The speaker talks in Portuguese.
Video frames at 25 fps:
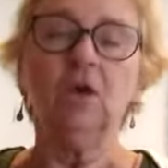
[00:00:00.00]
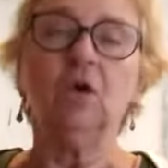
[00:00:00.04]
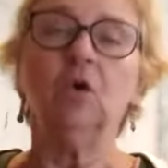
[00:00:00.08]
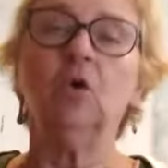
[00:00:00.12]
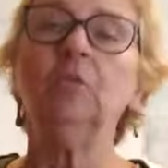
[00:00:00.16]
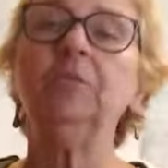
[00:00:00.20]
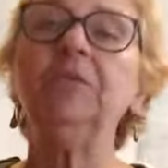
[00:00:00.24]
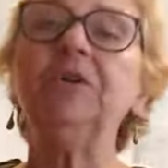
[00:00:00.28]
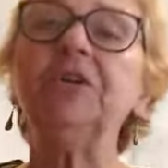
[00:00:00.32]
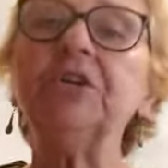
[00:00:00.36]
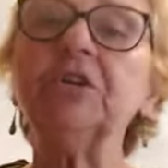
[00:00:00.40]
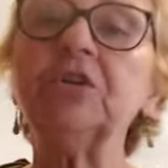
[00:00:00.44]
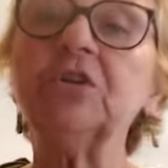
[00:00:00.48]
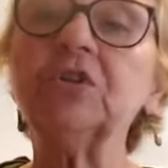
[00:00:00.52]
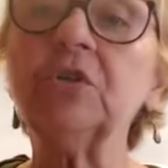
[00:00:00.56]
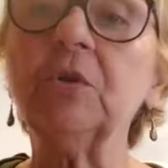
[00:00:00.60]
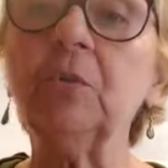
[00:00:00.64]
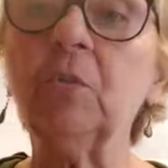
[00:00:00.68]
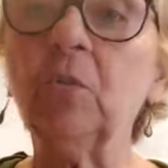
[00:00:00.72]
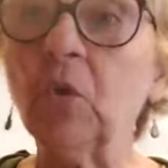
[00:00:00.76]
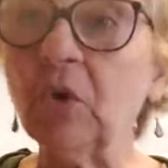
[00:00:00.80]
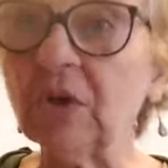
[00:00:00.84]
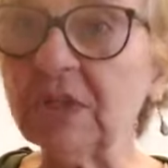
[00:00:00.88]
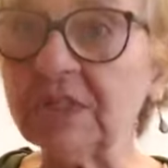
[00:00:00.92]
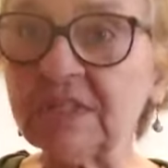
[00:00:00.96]
O Ministro de
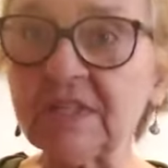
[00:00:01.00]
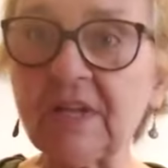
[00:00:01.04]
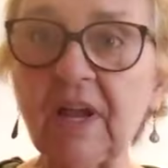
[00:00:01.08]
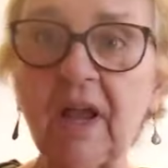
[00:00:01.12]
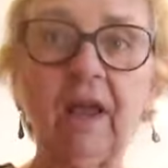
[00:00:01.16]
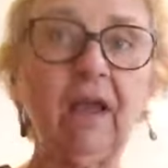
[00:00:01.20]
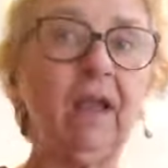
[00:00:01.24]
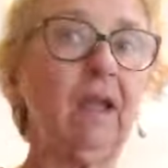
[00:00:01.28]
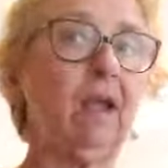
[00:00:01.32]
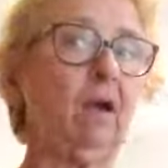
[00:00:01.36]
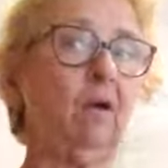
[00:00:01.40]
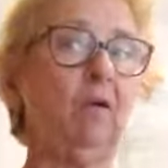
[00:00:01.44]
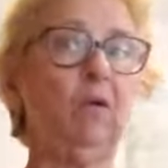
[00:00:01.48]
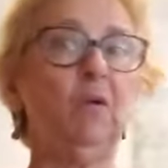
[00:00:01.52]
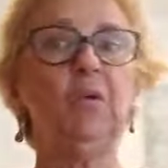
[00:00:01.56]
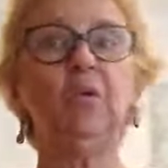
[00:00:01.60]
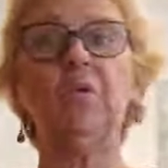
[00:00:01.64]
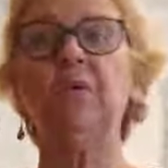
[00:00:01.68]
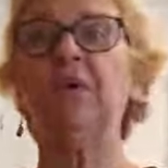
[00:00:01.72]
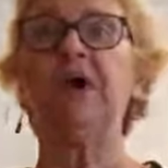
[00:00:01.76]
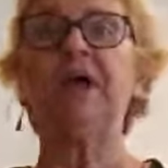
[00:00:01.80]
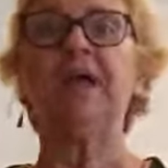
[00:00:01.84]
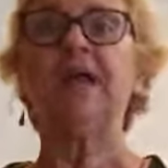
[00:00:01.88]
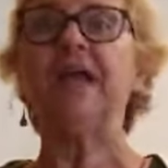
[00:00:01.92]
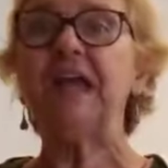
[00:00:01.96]
Música é
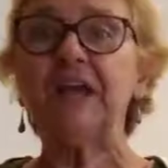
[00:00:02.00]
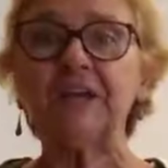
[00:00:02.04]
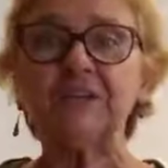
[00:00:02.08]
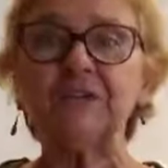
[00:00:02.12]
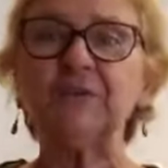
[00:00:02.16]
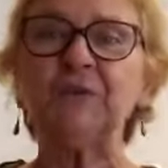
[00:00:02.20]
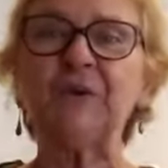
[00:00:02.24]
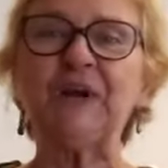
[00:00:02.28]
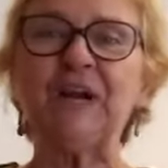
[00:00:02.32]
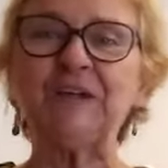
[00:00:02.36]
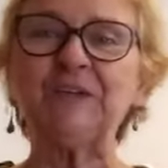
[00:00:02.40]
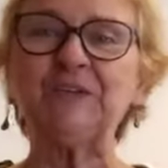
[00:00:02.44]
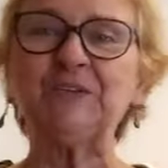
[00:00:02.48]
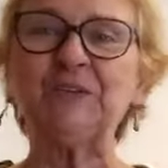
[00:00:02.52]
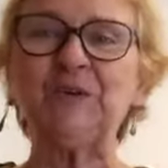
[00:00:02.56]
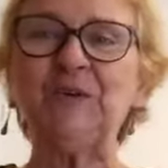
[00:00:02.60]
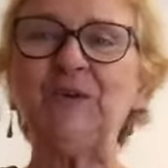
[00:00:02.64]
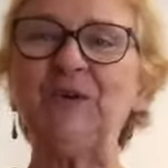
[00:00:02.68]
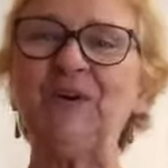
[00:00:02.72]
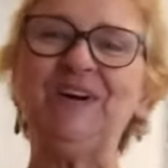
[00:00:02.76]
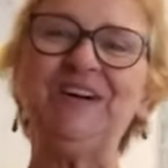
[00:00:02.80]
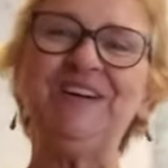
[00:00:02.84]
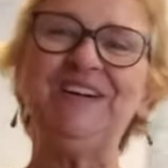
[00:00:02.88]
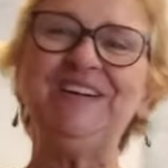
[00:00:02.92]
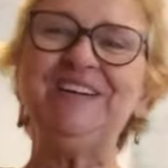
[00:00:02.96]
um
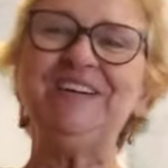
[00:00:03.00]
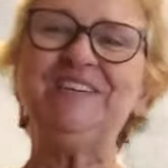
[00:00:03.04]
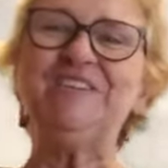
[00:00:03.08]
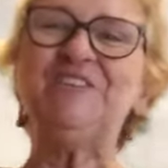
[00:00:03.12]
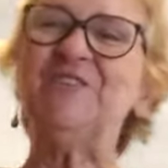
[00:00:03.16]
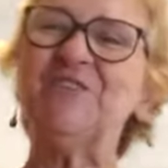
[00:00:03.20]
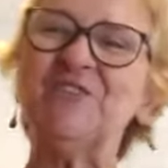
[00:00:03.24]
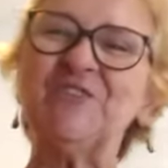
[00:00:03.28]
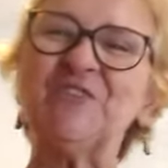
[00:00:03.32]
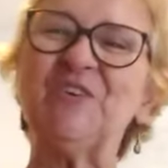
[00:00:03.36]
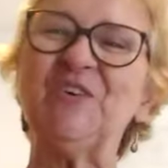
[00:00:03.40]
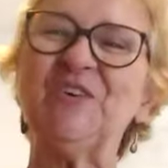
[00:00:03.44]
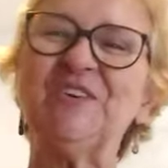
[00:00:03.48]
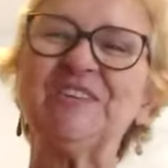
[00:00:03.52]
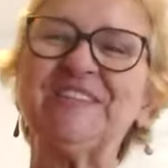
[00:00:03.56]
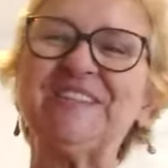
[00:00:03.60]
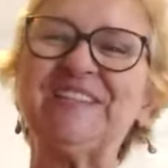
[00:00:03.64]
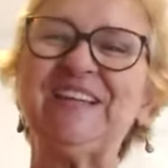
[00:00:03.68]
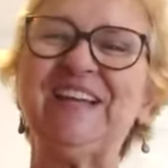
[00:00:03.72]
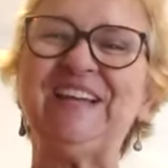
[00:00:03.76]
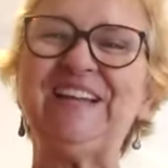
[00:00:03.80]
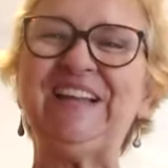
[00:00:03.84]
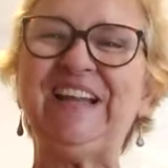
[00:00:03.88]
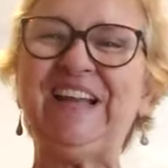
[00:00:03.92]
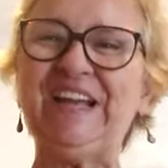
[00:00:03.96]
educador, um
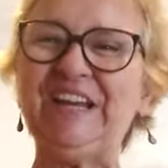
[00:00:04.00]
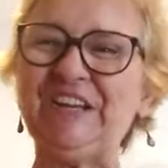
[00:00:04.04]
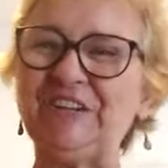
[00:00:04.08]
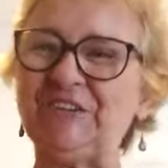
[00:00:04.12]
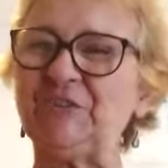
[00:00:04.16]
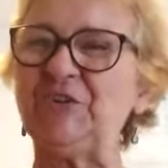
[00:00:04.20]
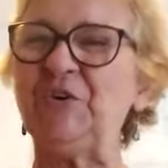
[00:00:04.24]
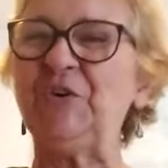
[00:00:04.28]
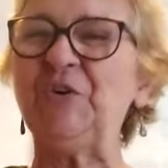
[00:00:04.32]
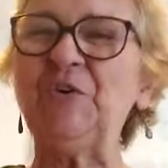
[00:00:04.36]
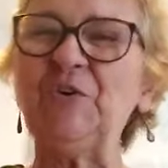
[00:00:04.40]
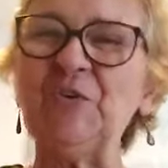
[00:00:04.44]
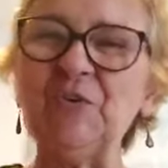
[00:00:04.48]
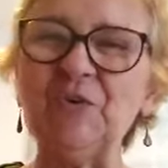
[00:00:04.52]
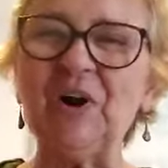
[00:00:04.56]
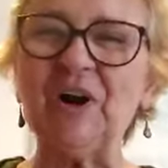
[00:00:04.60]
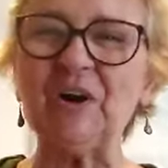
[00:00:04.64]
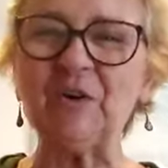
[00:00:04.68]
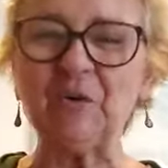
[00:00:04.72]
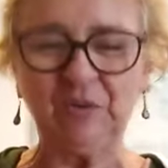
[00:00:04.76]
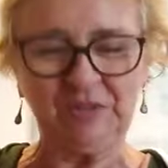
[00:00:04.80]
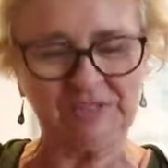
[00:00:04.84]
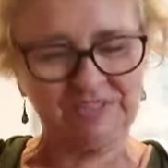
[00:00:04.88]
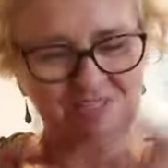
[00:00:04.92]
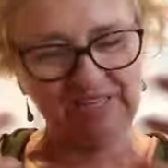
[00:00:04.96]
conselheiro, um
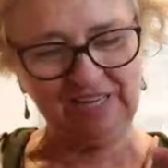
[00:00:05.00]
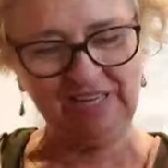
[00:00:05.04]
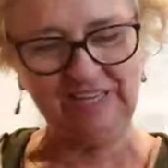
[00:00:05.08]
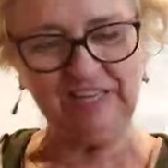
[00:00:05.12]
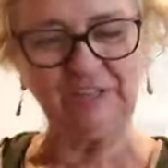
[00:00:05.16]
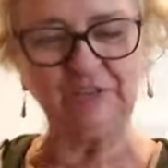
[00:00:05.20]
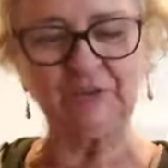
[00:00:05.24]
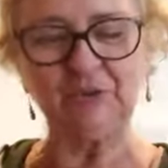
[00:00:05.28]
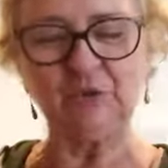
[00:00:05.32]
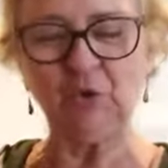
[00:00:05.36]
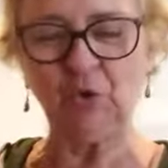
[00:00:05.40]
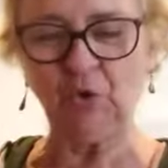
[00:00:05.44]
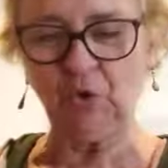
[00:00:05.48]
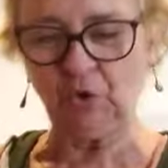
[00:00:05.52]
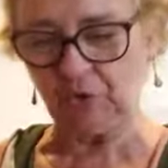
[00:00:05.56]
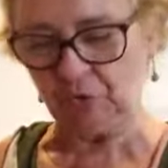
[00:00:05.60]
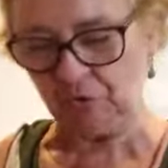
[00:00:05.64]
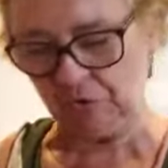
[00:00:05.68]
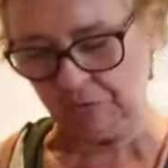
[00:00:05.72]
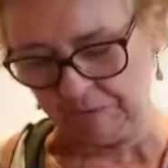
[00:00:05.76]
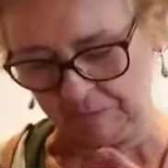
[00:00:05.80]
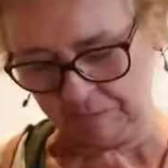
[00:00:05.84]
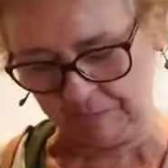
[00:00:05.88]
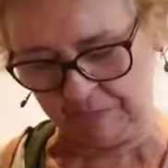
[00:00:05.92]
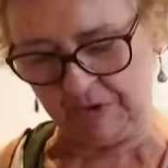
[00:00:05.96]
aconselhador,
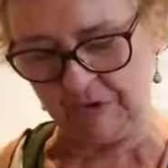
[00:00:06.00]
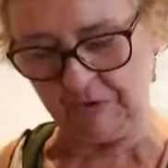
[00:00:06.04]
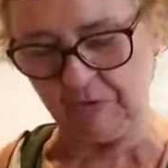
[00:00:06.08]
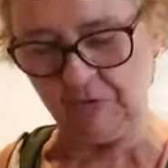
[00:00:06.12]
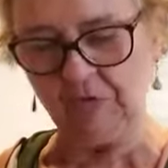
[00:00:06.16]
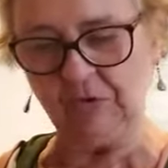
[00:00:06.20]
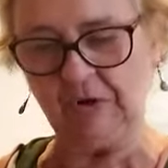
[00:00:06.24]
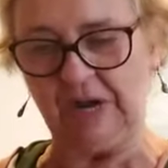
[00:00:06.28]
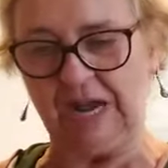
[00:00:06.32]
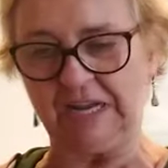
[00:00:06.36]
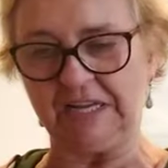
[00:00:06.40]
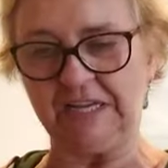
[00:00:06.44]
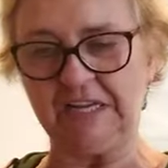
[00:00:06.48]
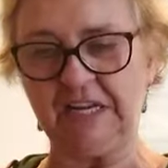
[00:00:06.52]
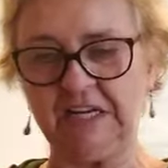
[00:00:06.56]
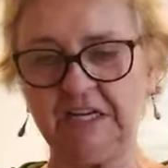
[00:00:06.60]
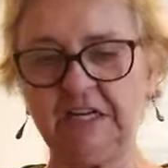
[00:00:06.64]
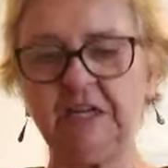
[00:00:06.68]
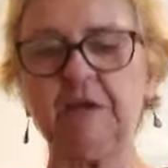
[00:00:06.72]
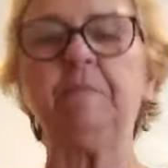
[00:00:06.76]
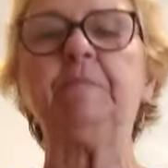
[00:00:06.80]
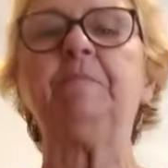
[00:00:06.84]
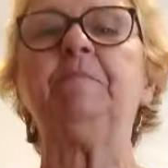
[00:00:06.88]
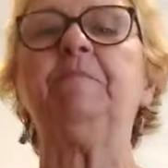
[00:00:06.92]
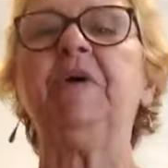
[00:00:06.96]
um, um, aquele
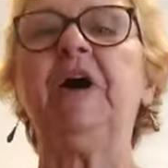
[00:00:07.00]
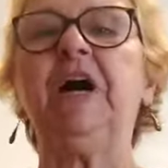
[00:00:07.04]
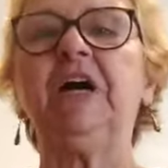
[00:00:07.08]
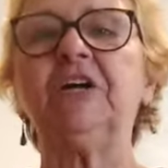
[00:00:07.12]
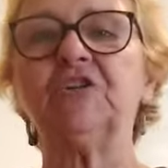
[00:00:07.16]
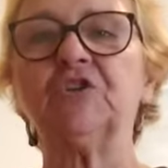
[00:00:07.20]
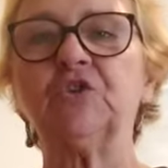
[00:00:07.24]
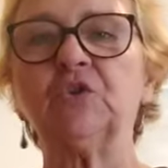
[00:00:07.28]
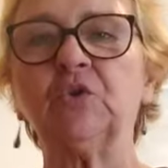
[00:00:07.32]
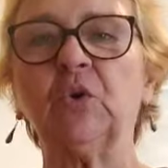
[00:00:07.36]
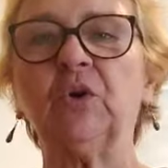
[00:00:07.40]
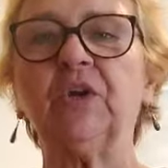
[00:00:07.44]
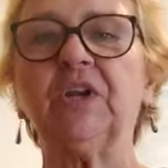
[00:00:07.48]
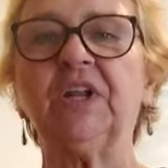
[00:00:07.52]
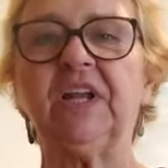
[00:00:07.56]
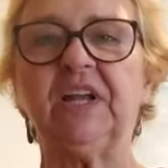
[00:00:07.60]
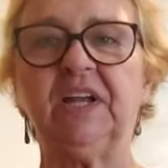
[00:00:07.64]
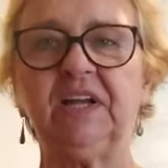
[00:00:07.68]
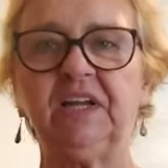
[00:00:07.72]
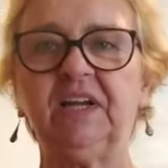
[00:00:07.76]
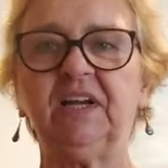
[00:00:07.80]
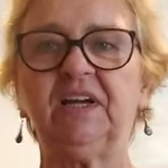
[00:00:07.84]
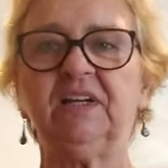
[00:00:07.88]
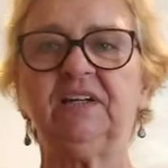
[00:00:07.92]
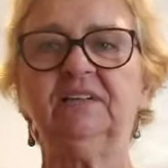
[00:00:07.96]
que
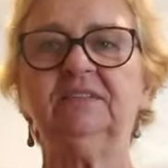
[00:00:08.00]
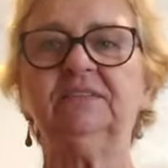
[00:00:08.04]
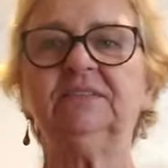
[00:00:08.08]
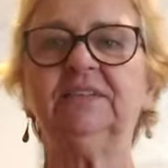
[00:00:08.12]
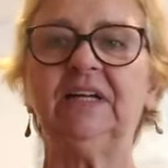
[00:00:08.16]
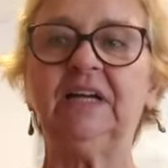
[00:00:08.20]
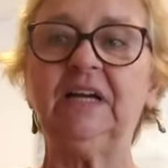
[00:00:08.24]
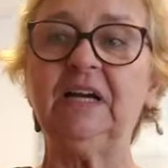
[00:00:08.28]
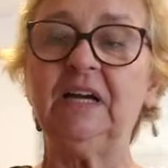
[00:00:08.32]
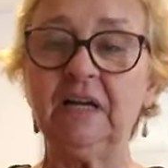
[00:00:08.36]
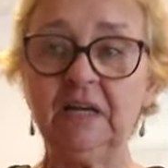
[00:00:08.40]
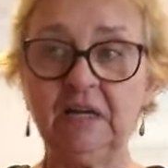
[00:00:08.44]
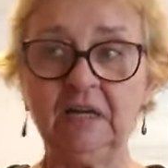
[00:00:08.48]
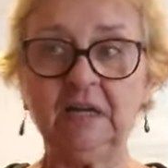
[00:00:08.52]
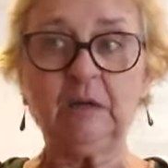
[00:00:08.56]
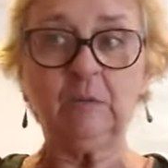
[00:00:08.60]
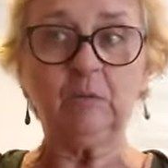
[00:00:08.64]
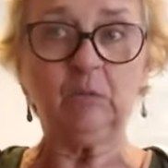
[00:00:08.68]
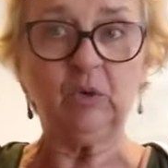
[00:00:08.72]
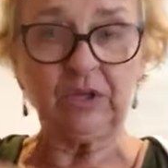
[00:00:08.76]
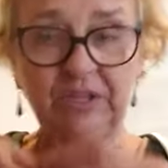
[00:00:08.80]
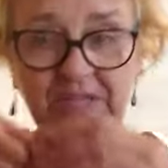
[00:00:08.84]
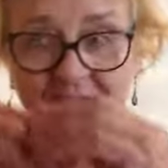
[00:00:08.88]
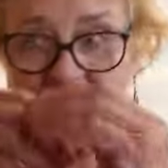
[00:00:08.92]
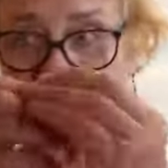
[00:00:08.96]
pastoreia, né?
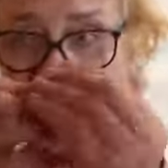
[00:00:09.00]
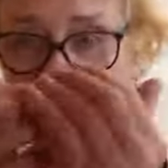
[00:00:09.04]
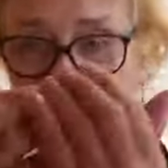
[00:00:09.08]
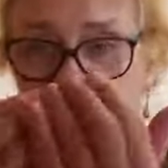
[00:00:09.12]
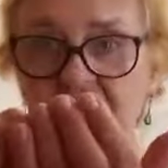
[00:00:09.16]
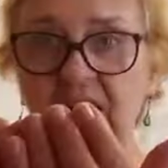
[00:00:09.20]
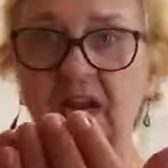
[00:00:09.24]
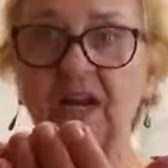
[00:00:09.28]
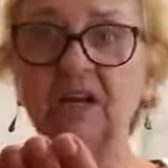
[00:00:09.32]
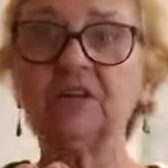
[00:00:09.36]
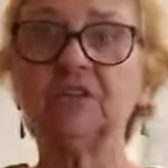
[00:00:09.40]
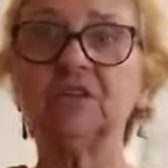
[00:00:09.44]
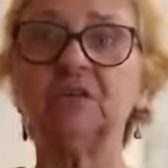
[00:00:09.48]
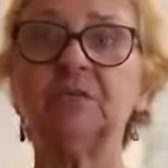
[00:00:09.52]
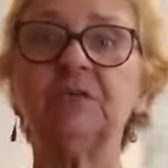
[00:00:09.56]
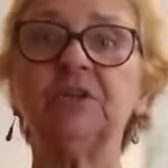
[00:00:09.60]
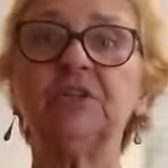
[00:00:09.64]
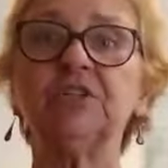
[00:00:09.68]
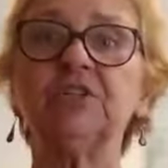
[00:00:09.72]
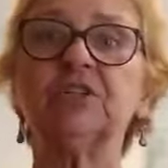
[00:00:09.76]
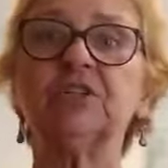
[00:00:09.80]
Porque atrás de uma